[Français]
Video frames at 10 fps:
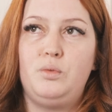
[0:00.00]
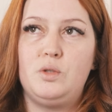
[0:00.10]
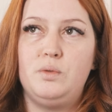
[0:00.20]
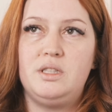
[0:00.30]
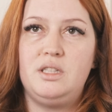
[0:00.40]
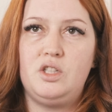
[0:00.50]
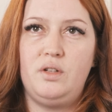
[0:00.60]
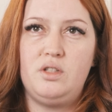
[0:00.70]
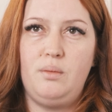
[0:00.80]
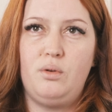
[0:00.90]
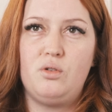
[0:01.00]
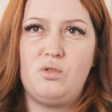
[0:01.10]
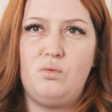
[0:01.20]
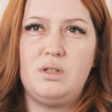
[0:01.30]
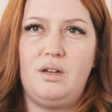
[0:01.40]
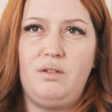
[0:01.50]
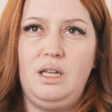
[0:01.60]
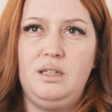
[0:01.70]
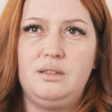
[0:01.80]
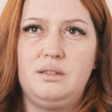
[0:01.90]
de moi, je me disais, je fais-tu la bonne chose en
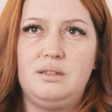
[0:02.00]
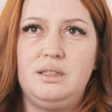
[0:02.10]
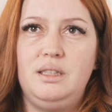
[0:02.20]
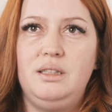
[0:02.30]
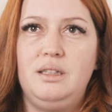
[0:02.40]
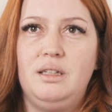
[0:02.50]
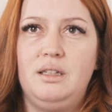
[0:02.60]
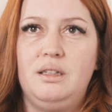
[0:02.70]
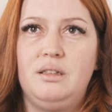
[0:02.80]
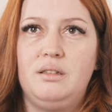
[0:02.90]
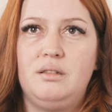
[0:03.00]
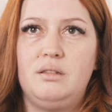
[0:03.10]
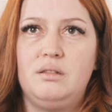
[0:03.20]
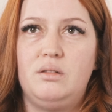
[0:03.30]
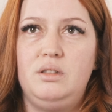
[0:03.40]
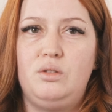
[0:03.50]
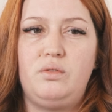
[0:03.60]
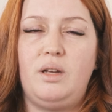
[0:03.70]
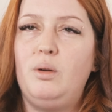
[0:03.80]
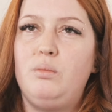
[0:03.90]
vrai? Tu on
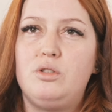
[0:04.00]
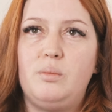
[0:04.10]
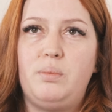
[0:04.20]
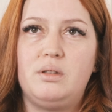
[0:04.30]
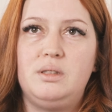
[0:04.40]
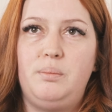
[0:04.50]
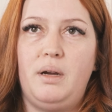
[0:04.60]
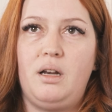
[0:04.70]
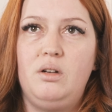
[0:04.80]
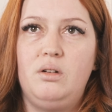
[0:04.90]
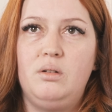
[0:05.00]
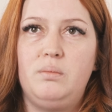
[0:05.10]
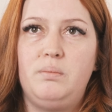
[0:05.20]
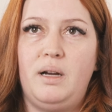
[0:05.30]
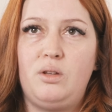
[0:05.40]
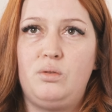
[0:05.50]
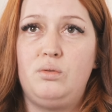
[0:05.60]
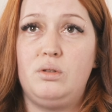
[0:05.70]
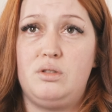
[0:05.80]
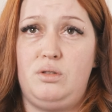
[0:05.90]
est-tu vraiment obligé de passer par là, par
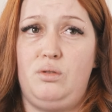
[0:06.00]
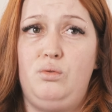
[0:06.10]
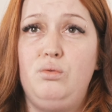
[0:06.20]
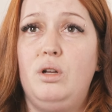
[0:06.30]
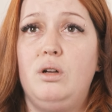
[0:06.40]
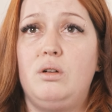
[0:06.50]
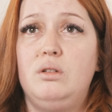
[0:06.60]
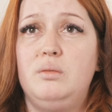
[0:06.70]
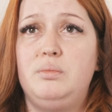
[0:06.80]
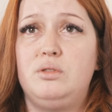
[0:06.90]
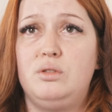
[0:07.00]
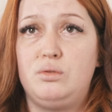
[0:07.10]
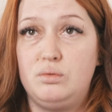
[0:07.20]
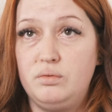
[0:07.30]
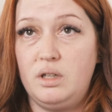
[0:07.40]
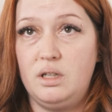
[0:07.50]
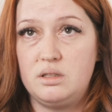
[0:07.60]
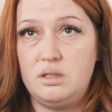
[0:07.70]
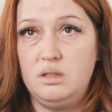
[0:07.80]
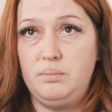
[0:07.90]
toute cette douleur-là, puis cette
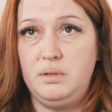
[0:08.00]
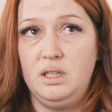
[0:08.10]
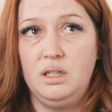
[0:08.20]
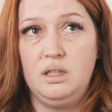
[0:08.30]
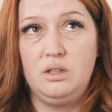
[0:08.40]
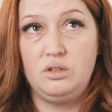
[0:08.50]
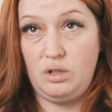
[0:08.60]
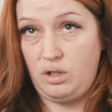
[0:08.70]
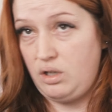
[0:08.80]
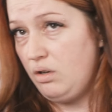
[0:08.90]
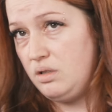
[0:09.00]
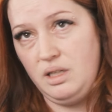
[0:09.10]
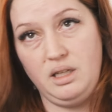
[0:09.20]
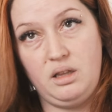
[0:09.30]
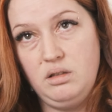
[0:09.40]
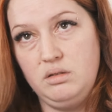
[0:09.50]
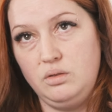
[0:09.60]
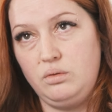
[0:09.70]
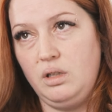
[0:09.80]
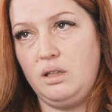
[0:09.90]
souffrance-là, puis cette casse-tête-là?
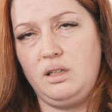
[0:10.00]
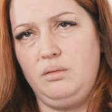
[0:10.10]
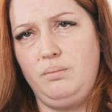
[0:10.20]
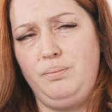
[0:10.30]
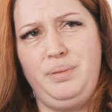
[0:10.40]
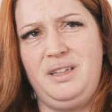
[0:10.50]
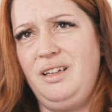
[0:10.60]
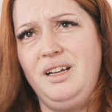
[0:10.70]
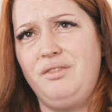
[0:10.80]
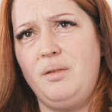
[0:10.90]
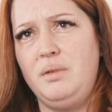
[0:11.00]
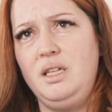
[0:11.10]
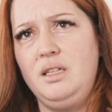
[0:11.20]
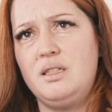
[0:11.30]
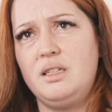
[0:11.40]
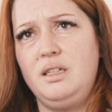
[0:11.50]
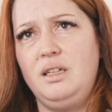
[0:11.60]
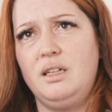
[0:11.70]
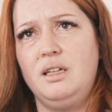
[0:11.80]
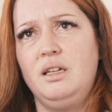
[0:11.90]
On est tout le temps en train de péter la famille, tu
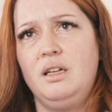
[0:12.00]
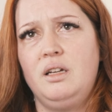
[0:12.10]
sais. Euh,